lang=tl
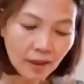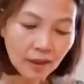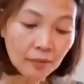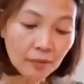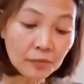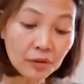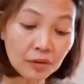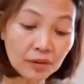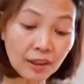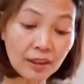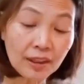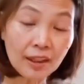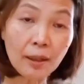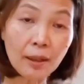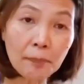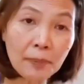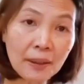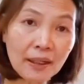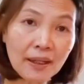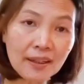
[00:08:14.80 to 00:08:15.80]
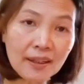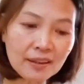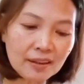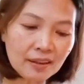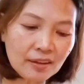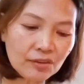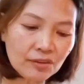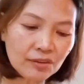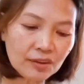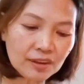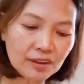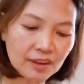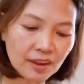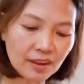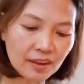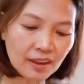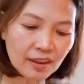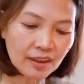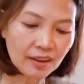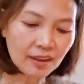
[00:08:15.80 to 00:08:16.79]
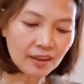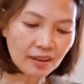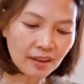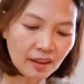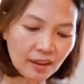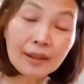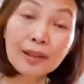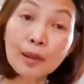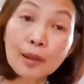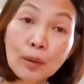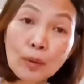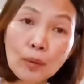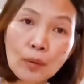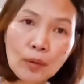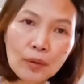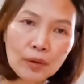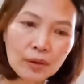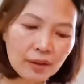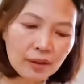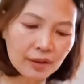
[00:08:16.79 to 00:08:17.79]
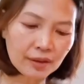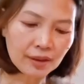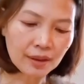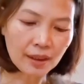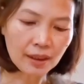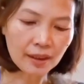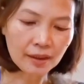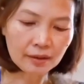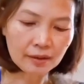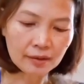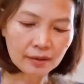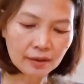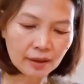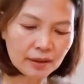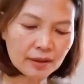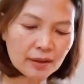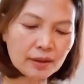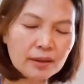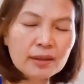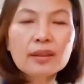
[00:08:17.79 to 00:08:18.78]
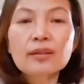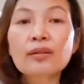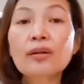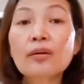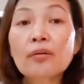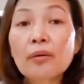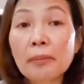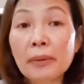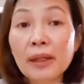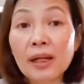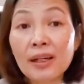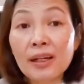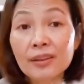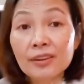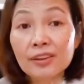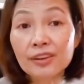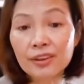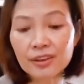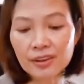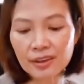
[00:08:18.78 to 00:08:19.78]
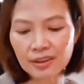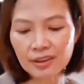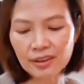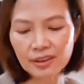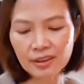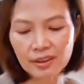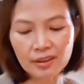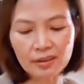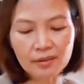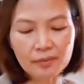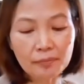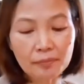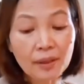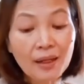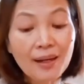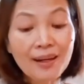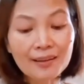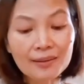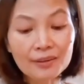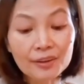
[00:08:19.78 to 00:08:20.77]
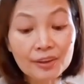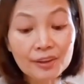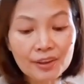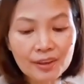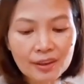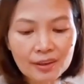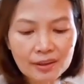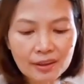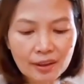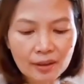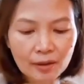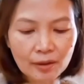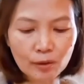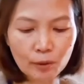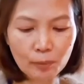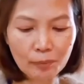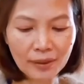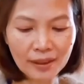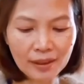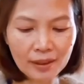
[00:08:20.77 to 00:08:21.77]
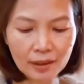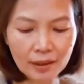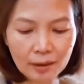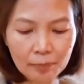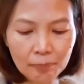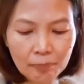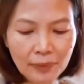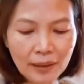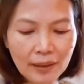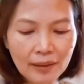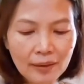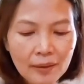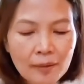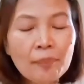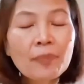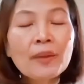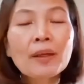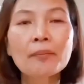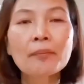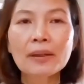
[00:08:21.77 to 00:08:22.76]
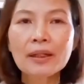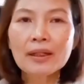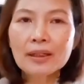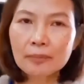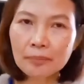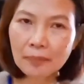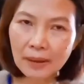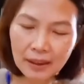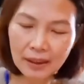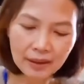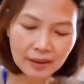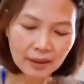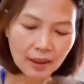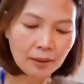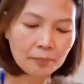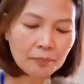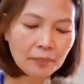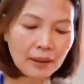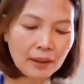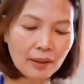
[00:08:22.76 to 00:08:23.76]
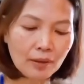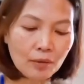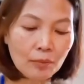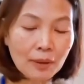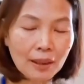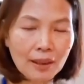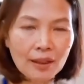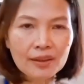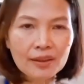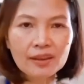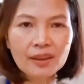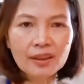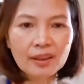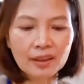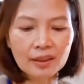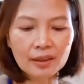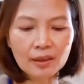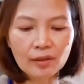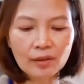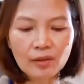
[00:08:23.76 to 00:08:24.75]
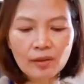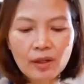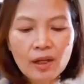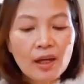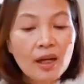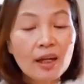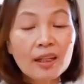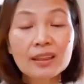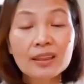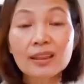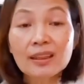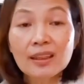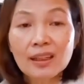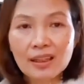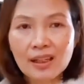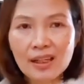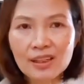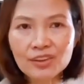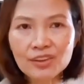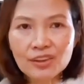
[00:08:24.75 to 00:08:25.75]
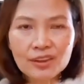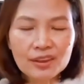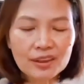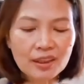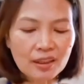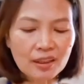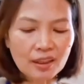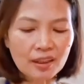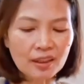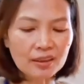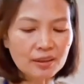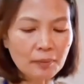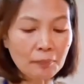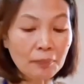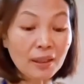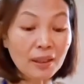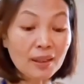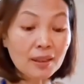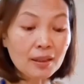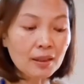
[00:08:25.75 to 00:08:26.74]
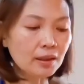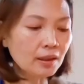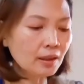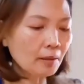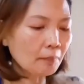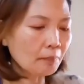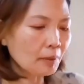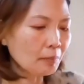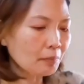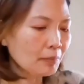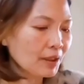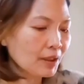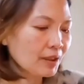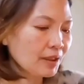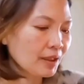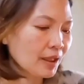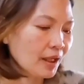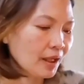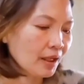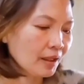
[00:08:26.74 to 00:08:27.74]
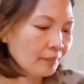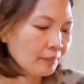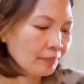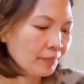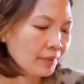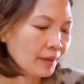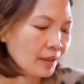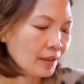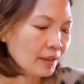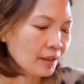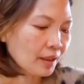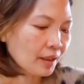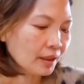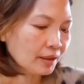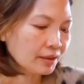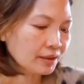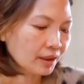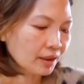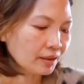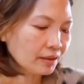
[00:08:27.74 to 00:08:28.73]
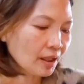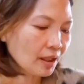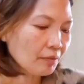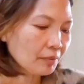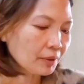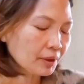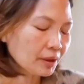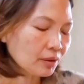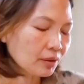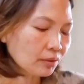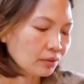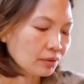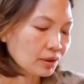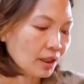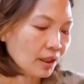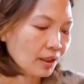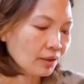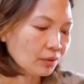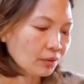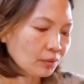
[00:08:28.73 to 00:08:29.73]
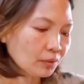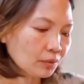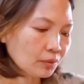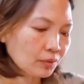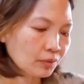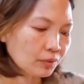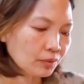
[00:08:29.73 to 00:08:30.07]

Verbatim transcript: alam niyo talaga, pagka hindi niya siya nilagyan ng itlog, ganyan. Kasi sino Noah may allergy sa, may allergy yan sa itlog. Maliit pa lang, maliit pa lang yan pagka kumakain niya ng itlog, nagra-rashes talaga sa paligid ng bibig niya. At saka tawag dito sa ano,